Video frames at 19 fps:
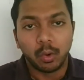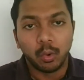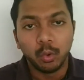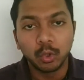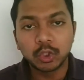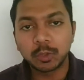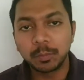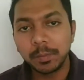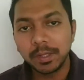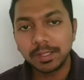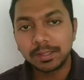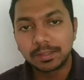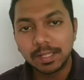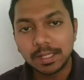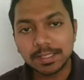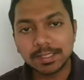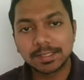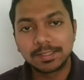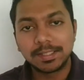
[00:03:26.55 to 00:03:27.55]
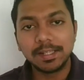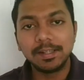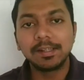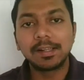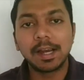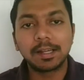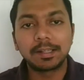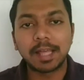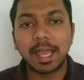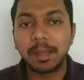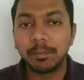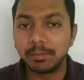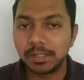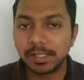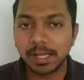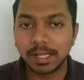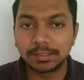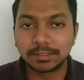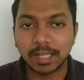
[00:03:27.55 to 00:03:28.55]
उसमें 10 दिन का टाइम
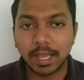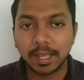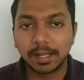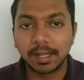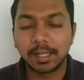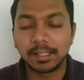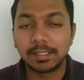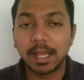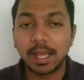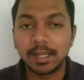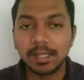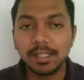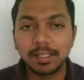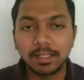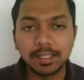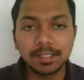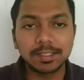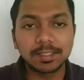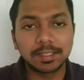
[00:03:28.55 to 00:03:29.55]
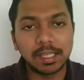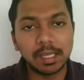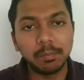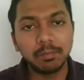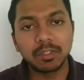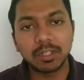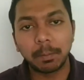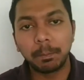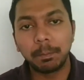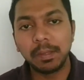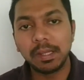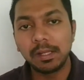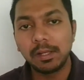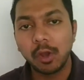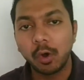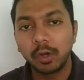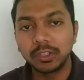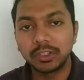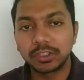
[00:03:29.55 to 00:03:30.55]
दिया जाएगा यानी कि स्कीम जब भी
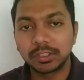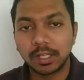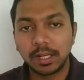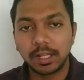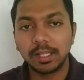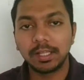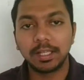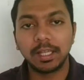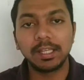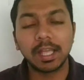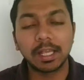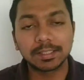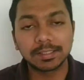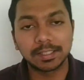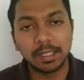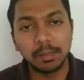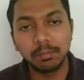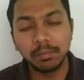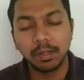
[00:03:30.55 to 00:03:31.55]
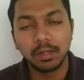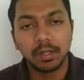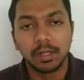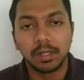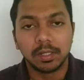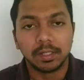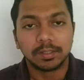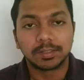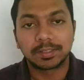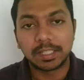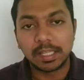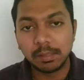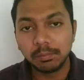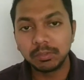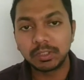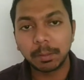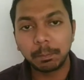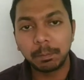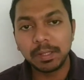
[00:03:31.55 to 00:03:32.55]
लॉन्च करेंगे या स्कीम स्कीम
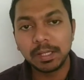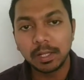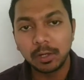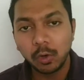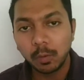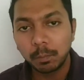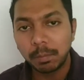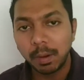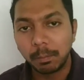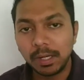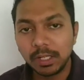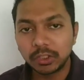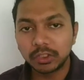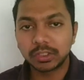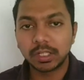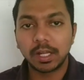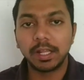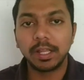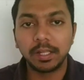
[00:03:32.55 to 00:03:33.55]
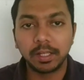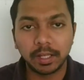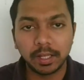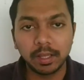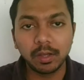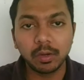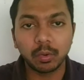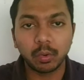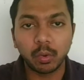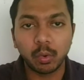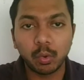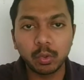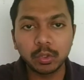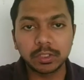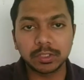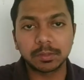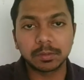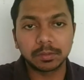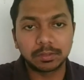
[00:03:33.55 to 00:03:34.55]
जब भी ये लोग पब्लिश करेंगे
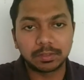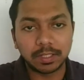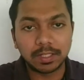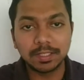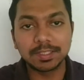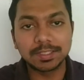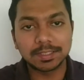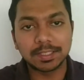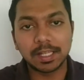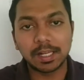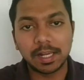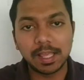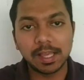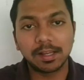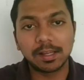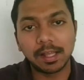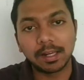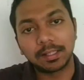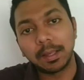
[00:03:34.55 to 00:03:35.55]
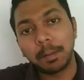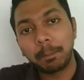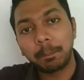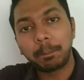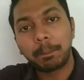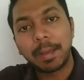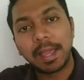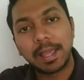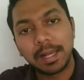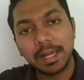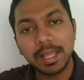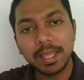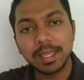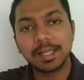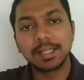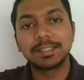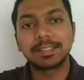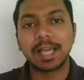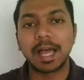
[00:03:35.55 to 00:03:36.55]
उस दिन से लेकर के पहले
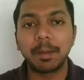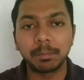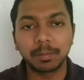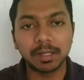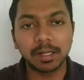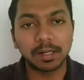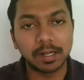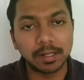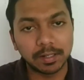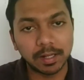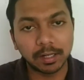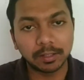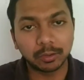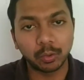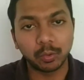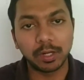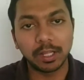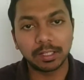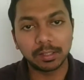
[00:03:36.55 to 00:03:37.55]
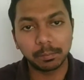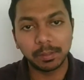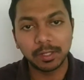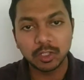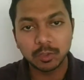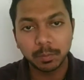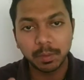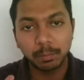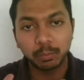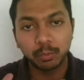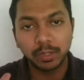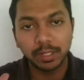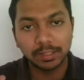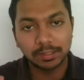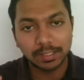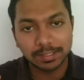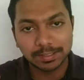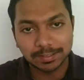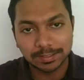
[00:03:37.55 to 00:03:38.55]
एग्जाम के कंडक्ट होने के बीच में पूरे
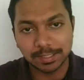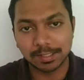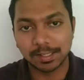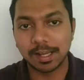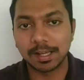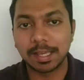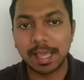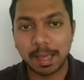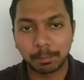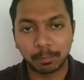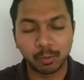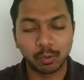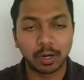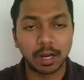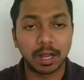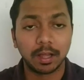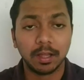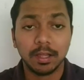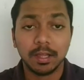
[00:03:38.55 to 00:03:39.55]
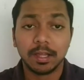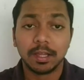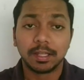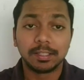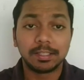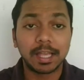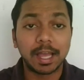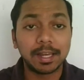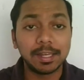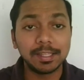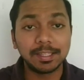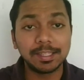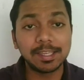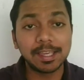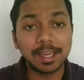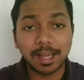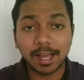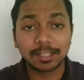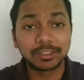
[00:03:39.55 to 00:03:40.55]
दस दिन का गैप होगा यानी कि
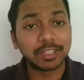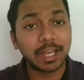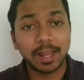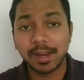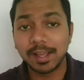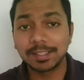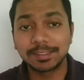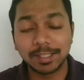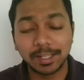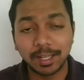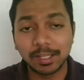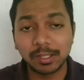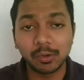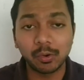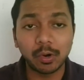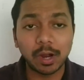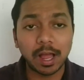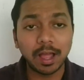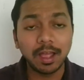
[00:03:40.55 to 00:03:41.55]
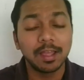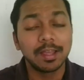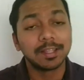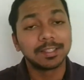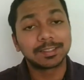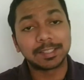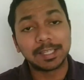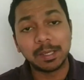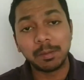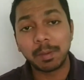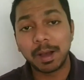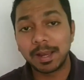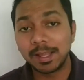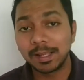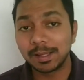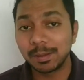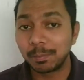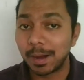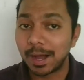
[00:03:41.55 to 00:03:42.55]
ये अचानक से नहीं होगा स्कीम
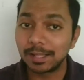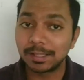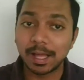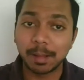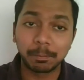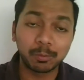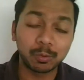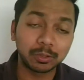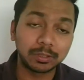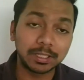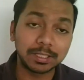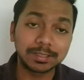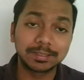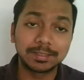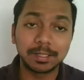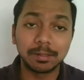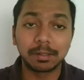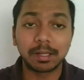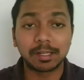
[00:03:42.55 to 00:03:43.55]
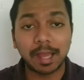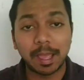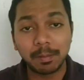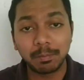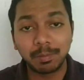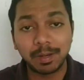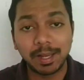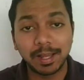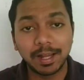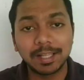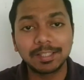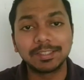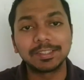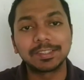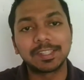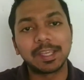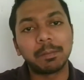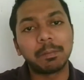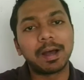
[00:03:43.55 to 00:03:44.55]
आने के बाद आपको दस दिन का टाइम मिलेगा
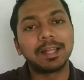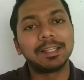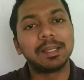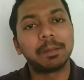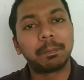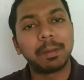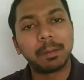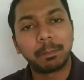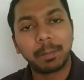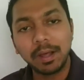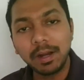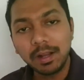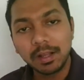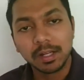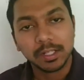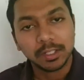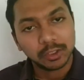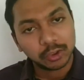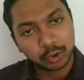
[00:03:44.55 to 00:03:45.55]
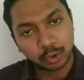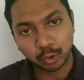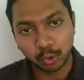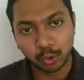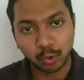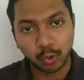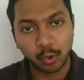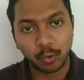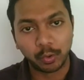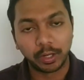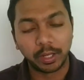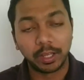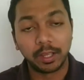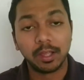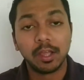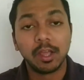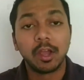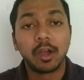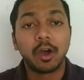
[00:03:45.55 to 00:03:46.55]
जिसके बाद ये पेपर शुरू होंगे
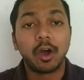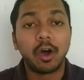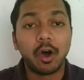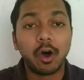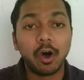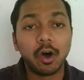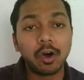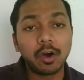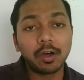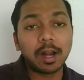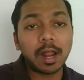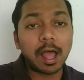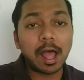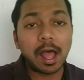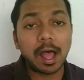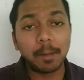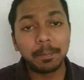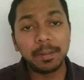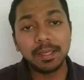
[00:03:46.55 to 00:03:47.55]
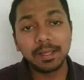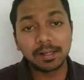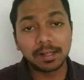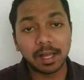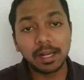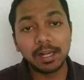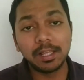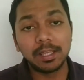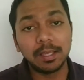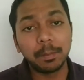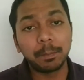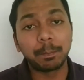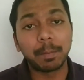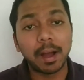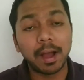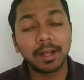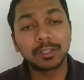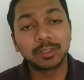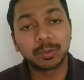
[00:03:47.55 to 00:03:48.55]
और अभी कल ही
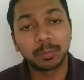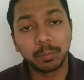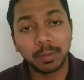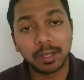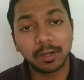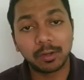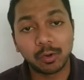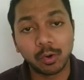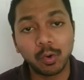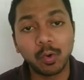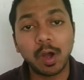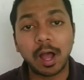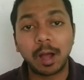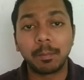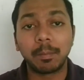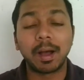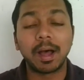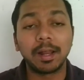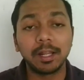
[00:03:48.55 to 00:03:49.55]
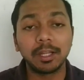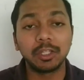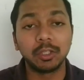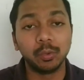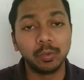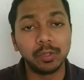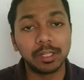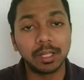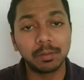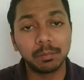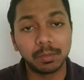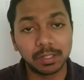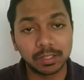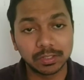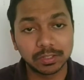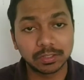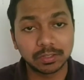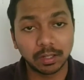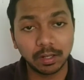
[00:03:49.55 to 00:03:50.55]
पांच मई को हमारे यूनियन
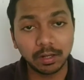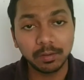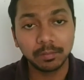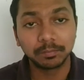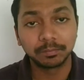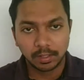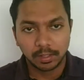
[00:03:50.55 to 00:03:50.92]
मिनिस्टर